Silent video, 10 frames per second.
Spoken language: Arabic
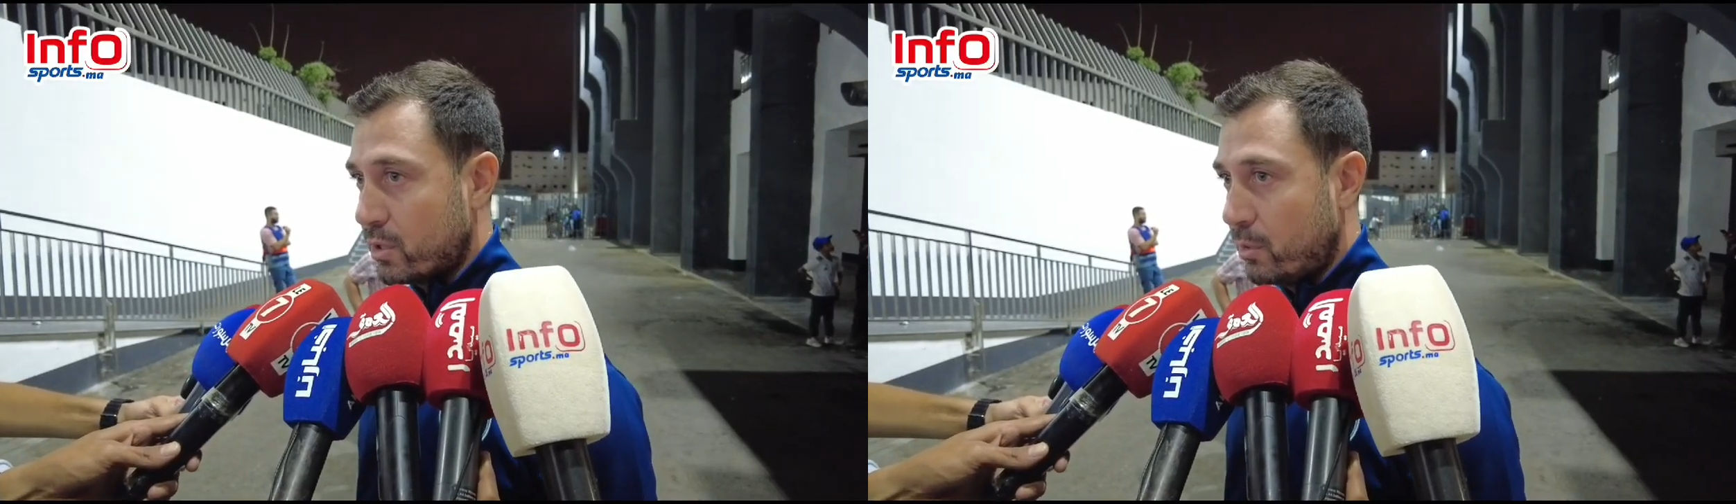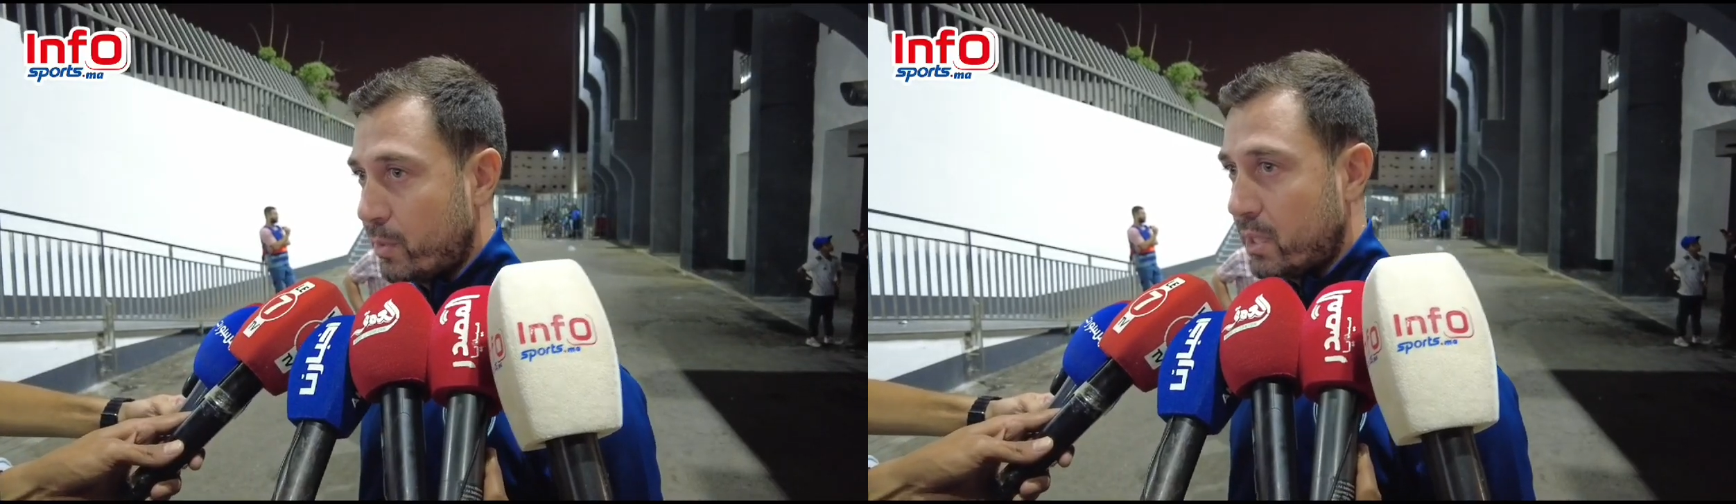
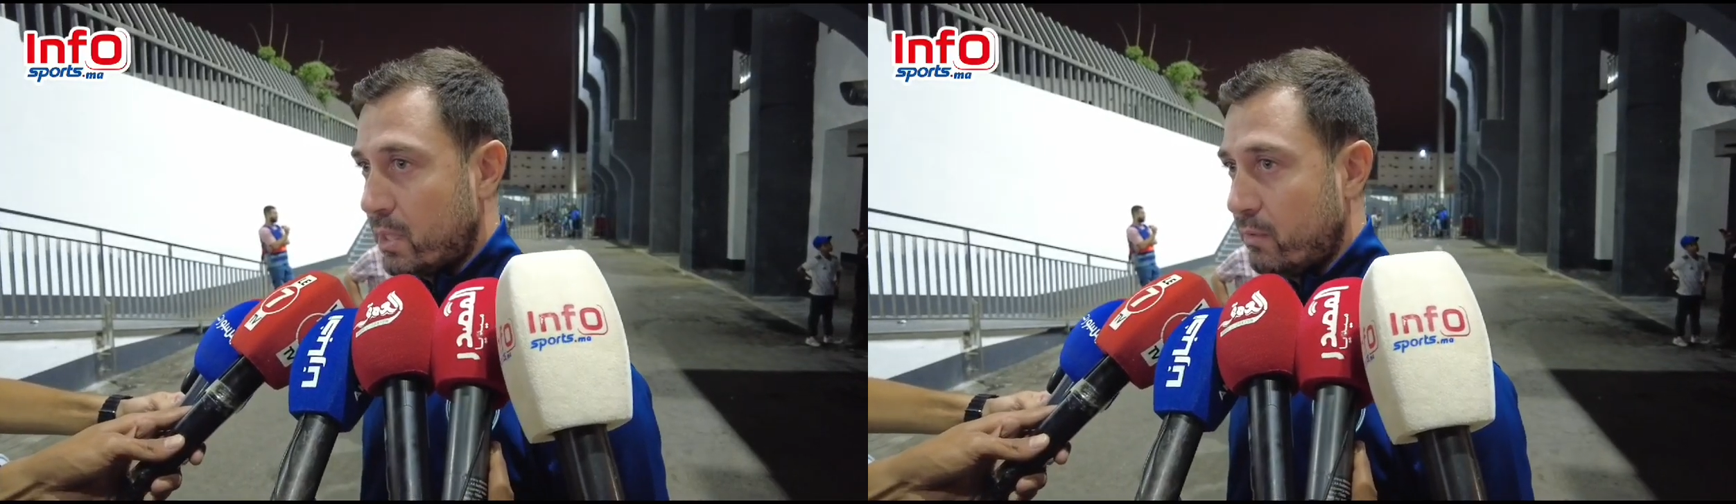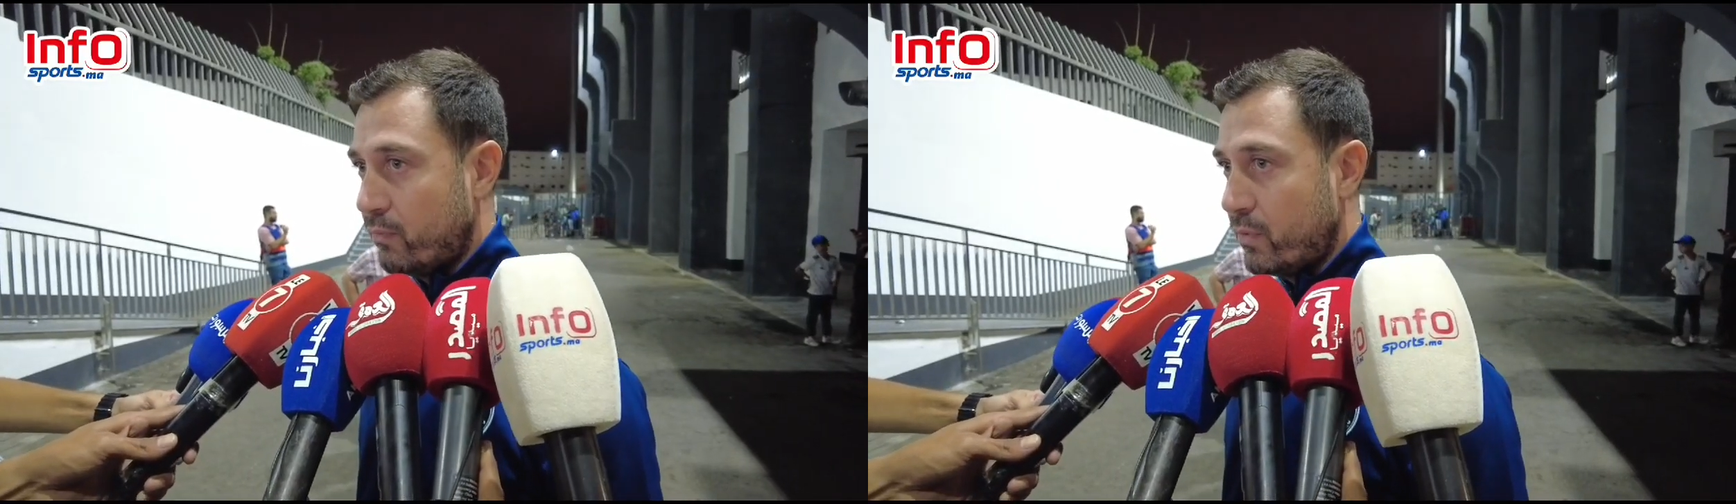
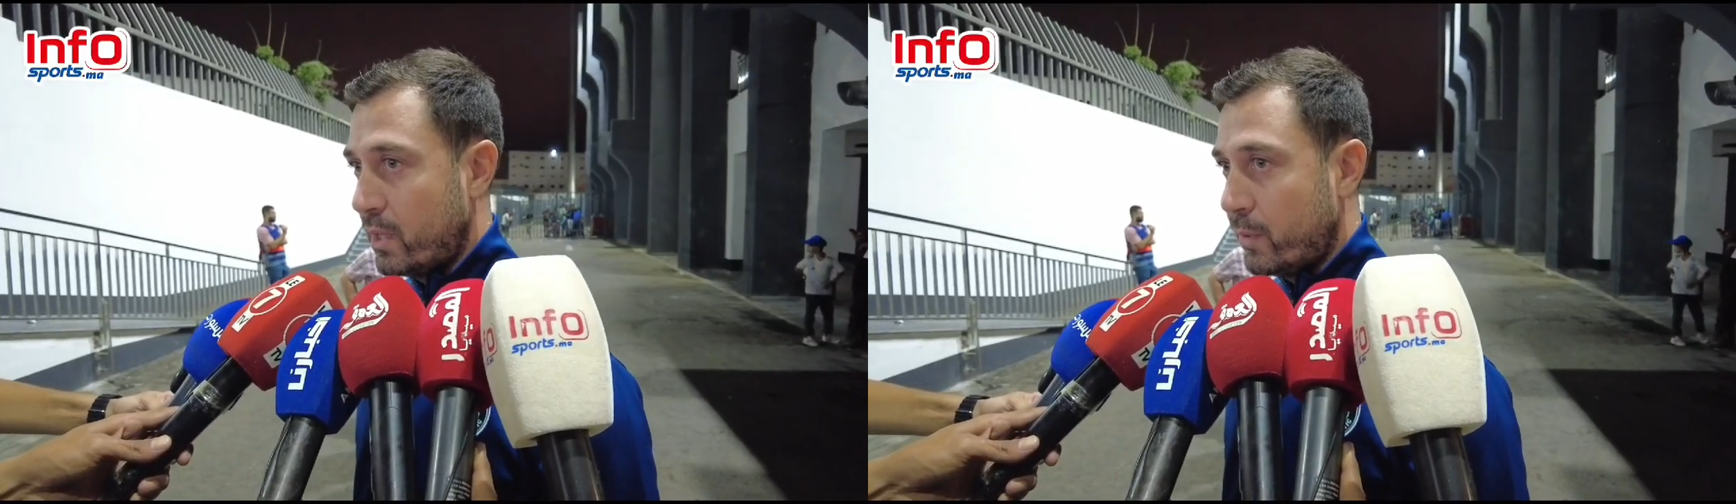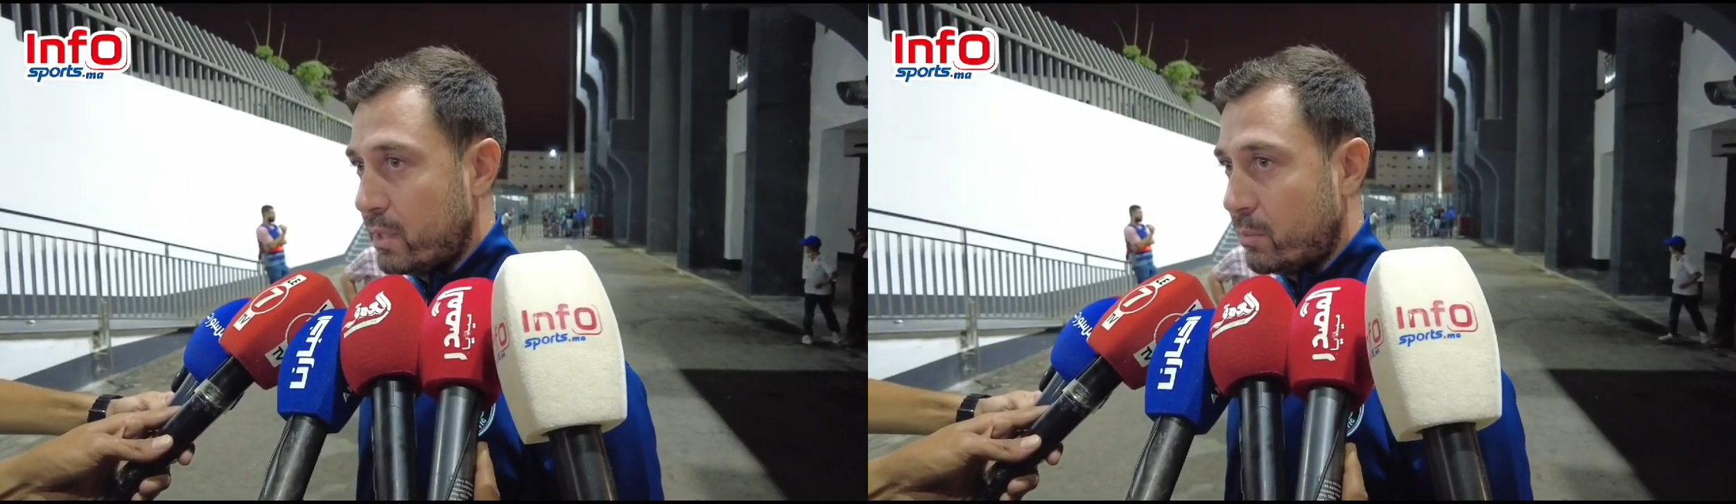كومبيتيتيف في
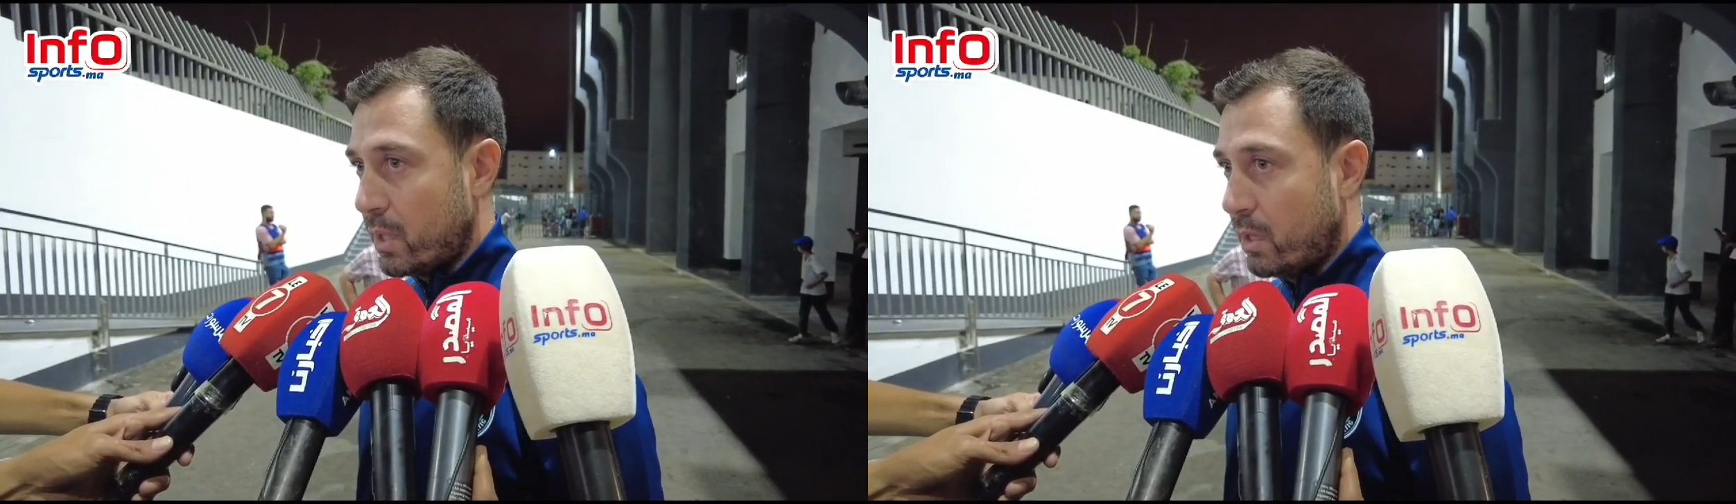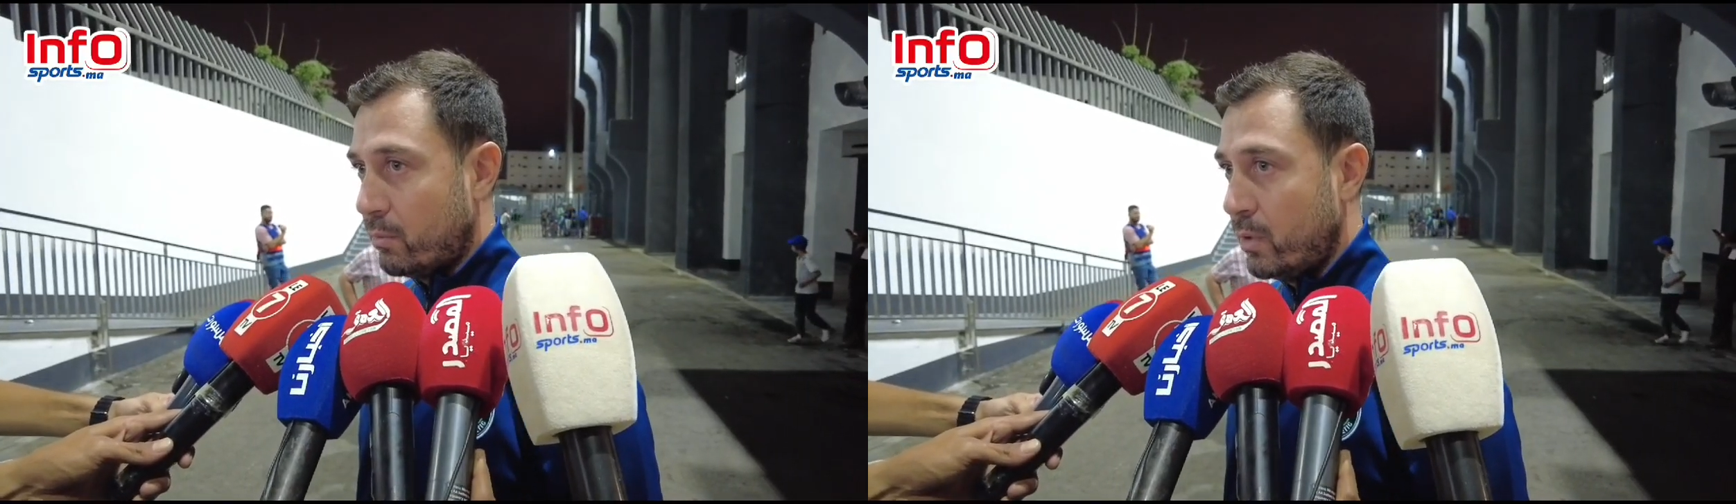النوادي
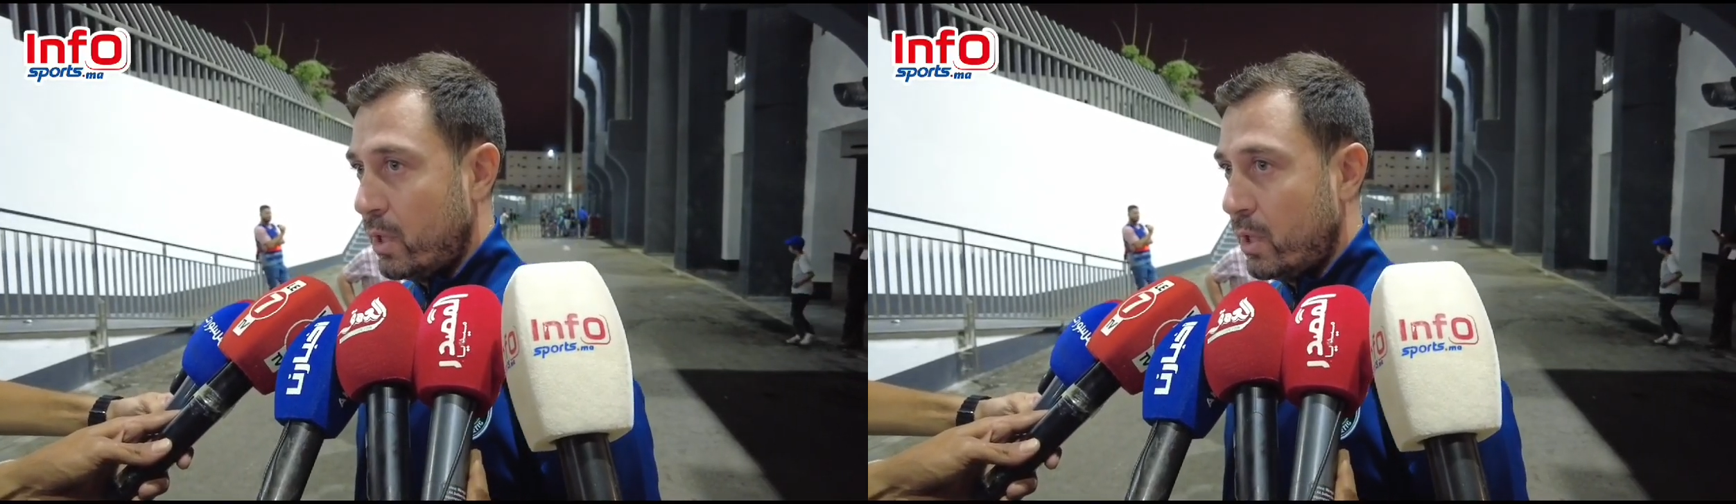نتاعهم